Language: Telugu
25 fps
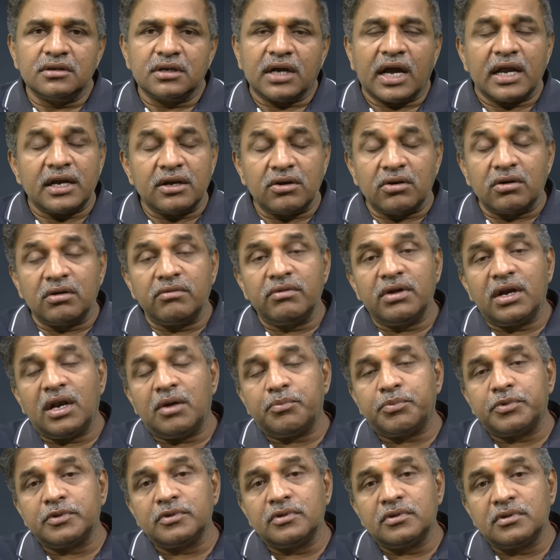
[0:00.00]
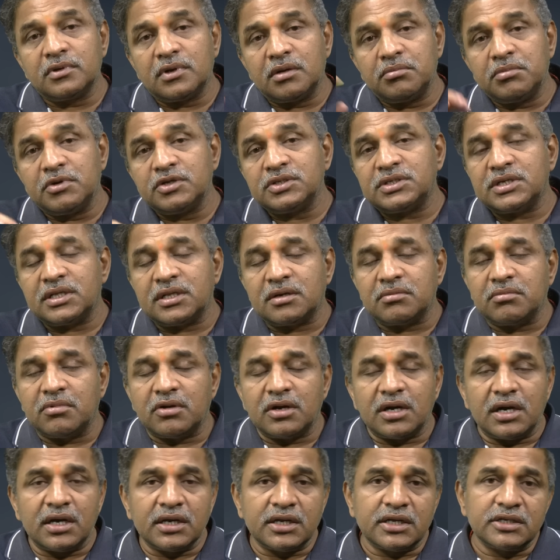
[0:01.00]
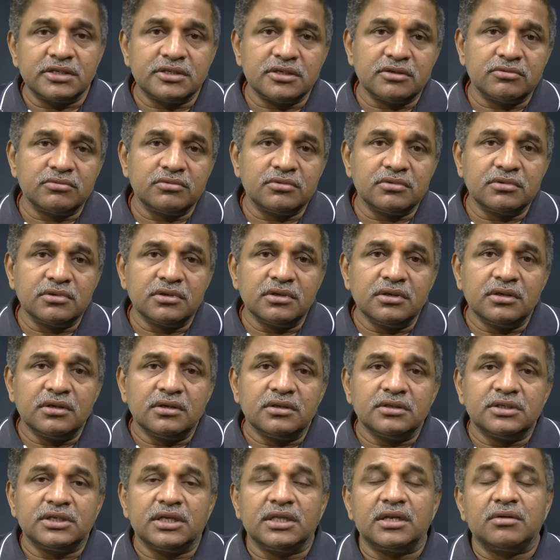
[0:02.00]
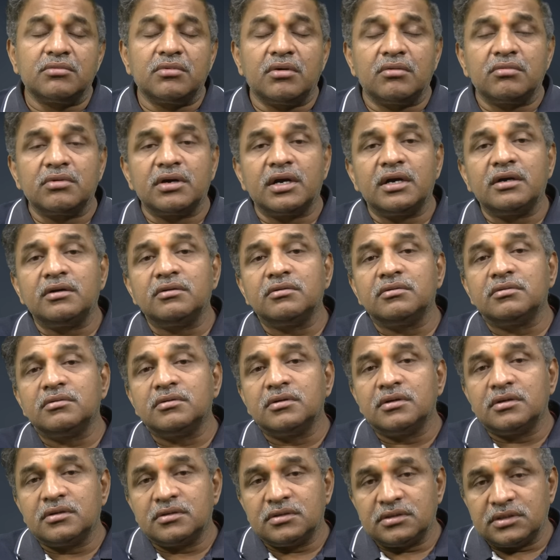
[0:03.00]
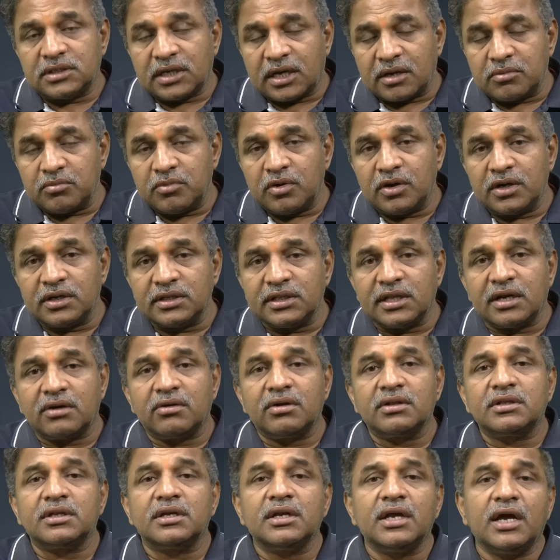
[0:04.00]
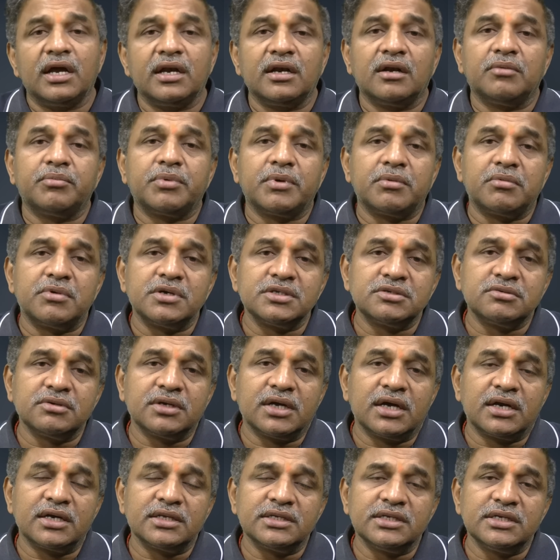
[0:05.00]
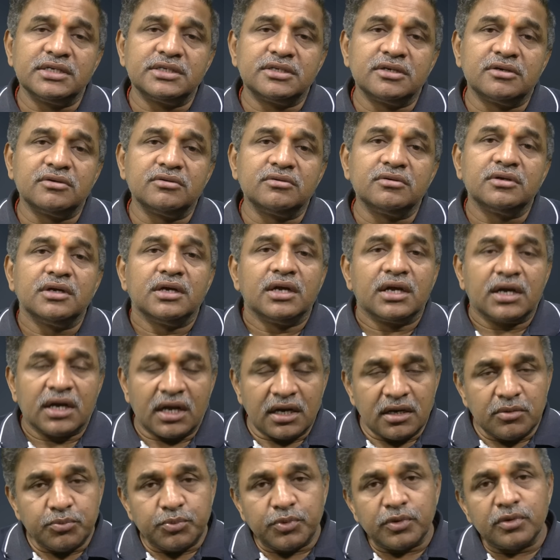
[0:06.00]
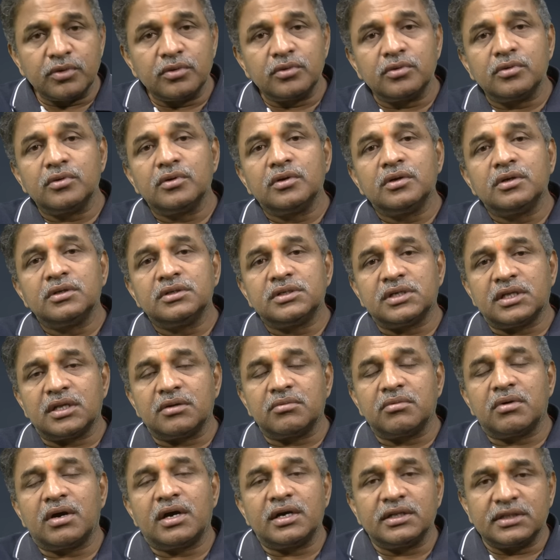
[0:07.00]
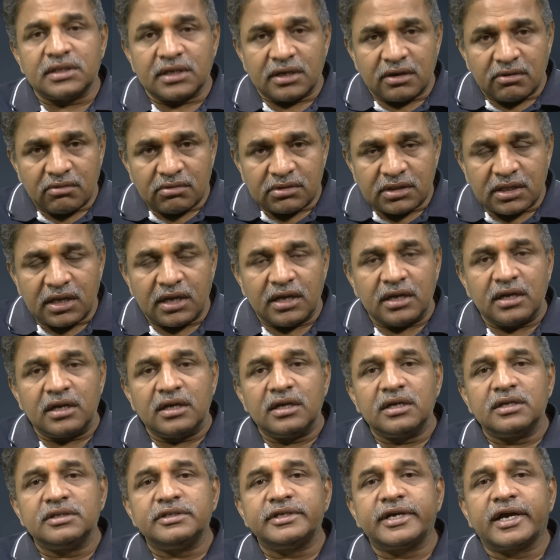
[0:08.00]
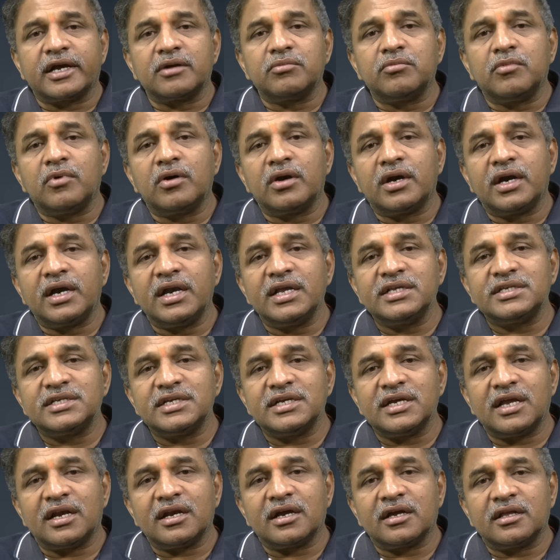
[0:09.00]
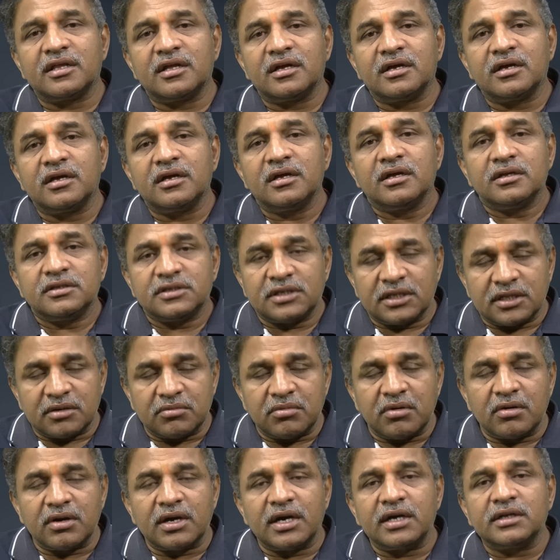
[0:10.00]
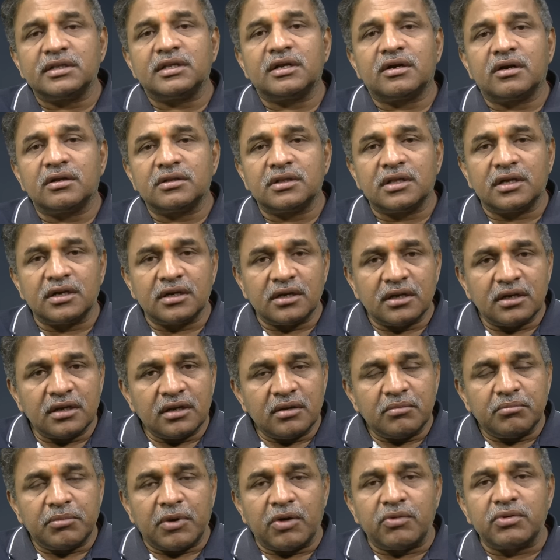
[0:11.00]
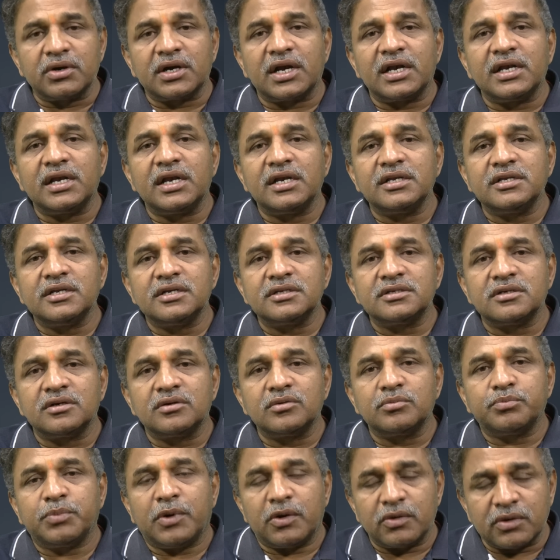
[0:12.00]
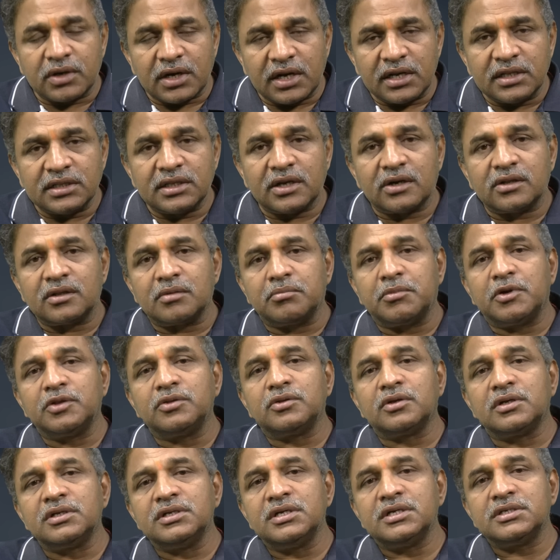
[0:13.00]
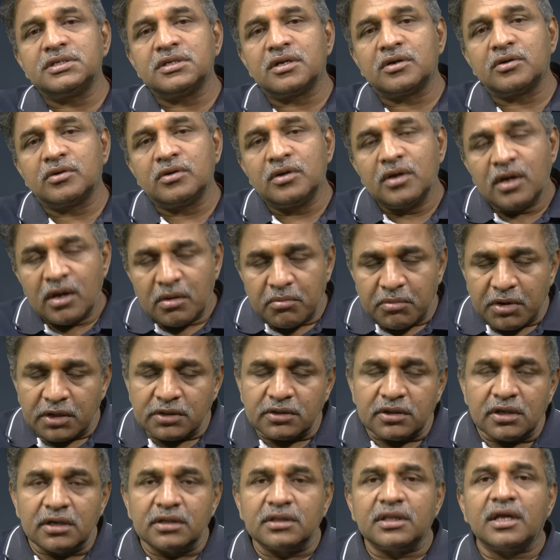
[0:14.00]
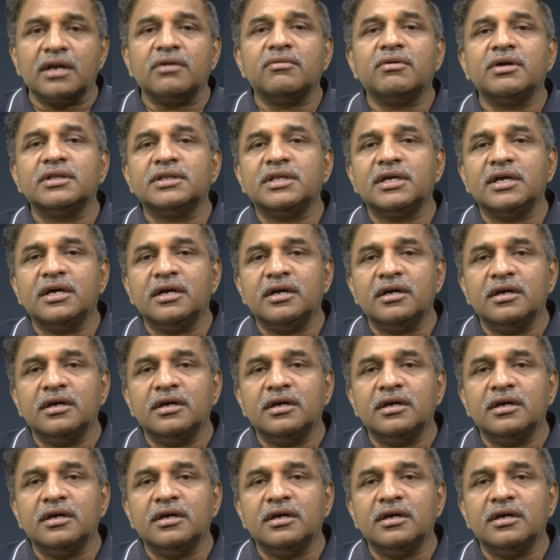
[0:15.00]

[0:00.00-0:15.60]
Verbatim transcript: కానీ రెండు వేల పంతొమ్మిదిలో మేము చంద్రబాబు నాయుడుకి ఇచ్చాము చంద్రబాబు నాయుడు జగన్మోహన్ రెడ్డి తర్వాతనే ఆయన ప్రమాణ స్వీకారం చేశాడు కానీ ఇప్పుడు చంద్రబాబు నాయుడు తర్వాత జగన్మోహన్ రెడ్డి చేయాలి కదా చంద్రబాబు నాయుడు తర్వాత పవన్ కళ్యాణ్ చేశాడు పవన్ కళ్యాణ్ తర్వాత మంత్రులు చేశారు మంత్రుల తర్వాత